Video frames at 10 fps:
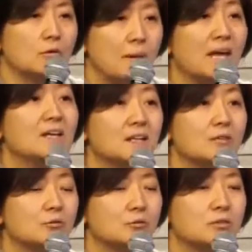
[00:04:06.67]
배인
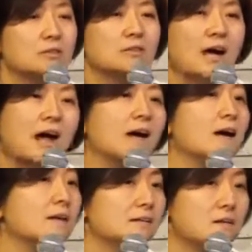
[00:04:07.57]
이유는
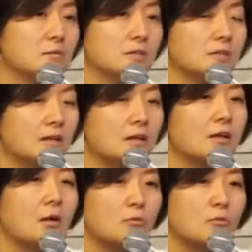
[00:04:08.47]
나아가기 때문인데